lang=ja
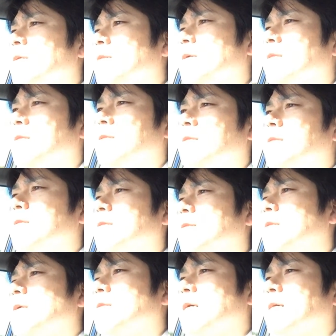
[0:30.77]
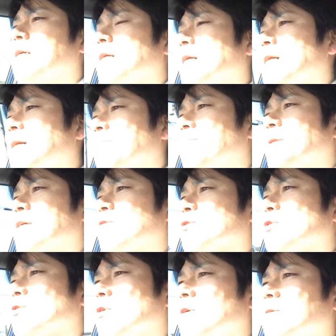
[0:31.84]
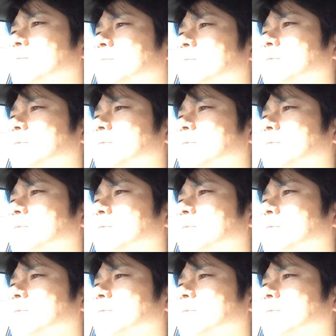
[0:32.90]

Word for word: で店内からあの外